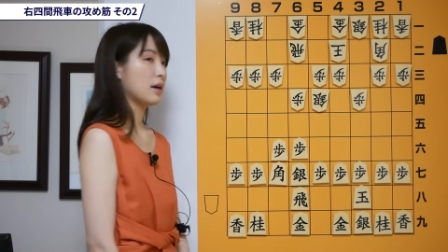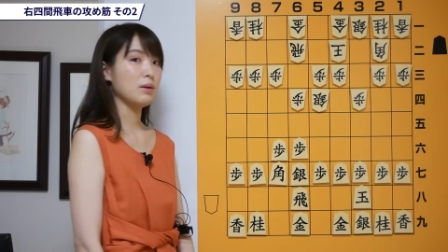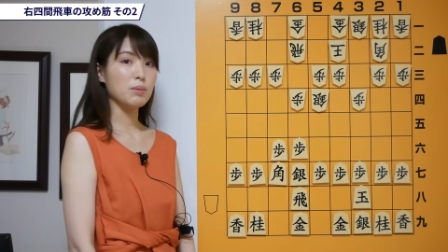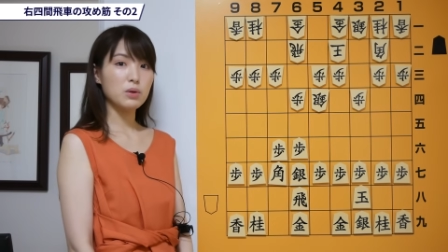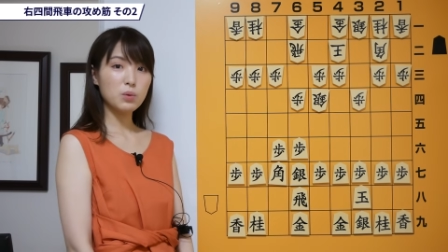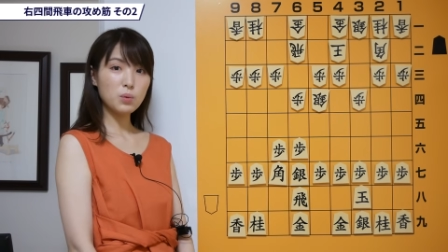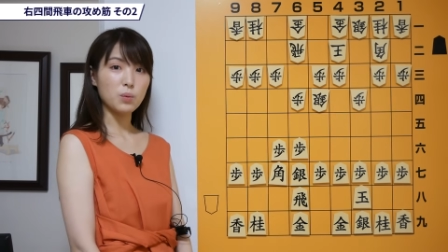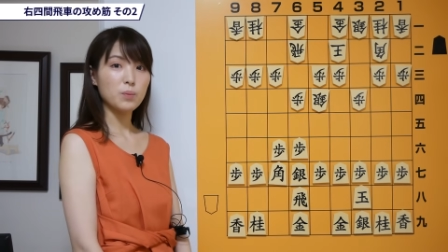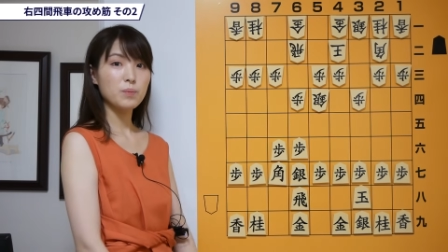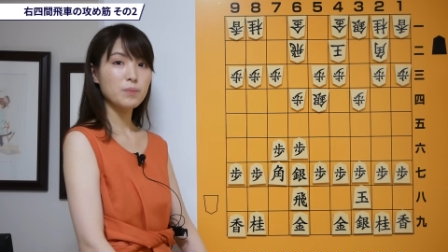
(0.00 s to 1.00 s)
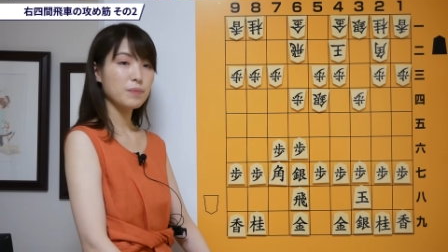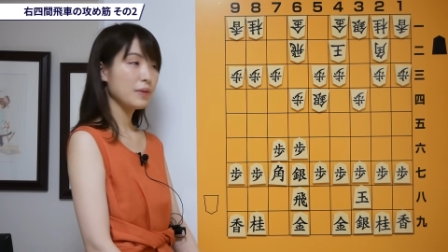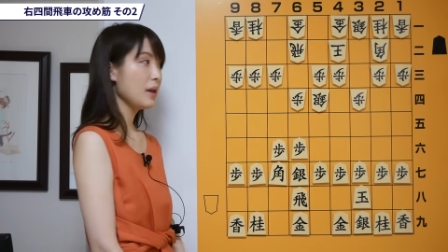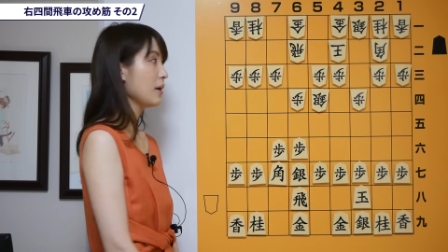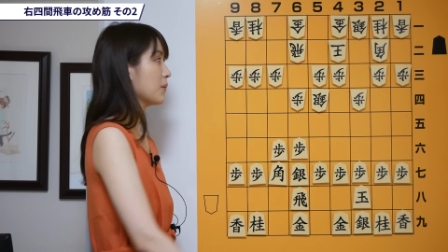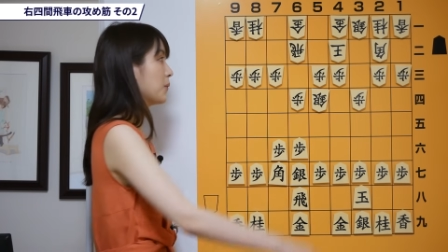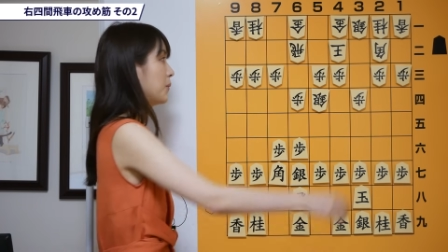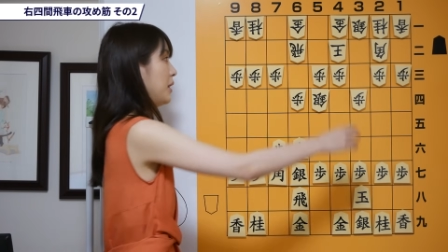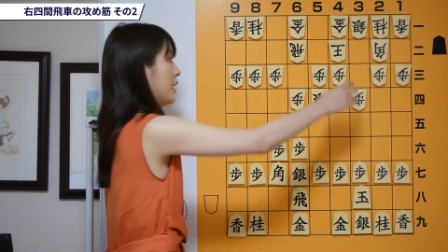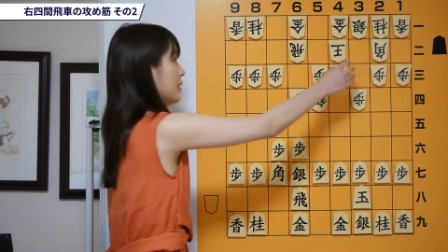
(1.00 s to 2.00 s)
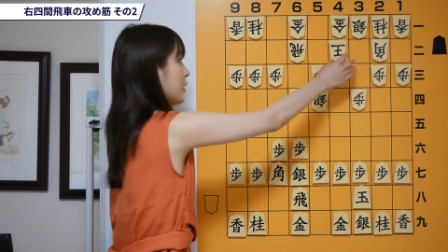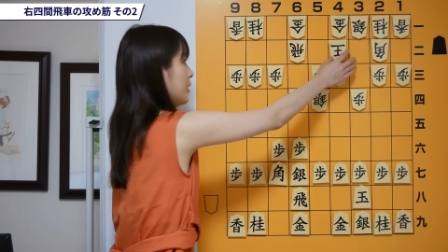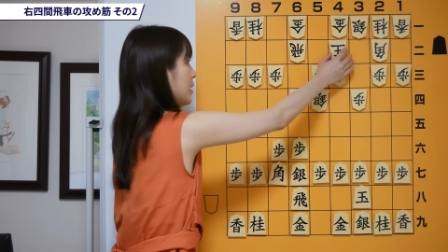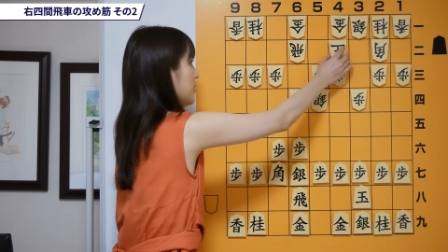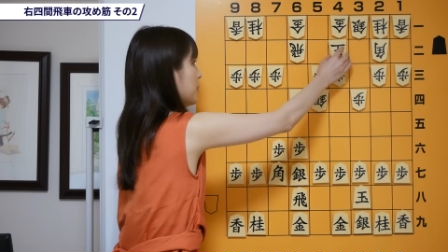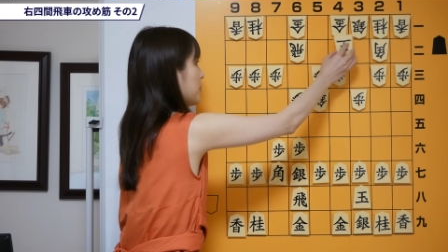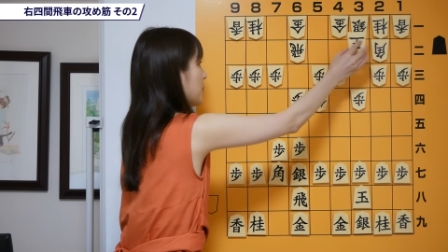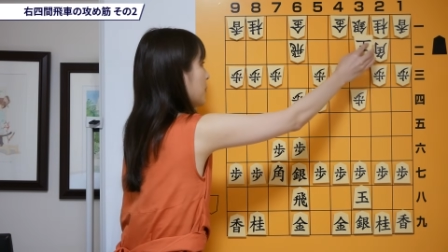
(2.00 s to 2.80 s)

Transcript: 上がりましょう。でここでさんに玉と、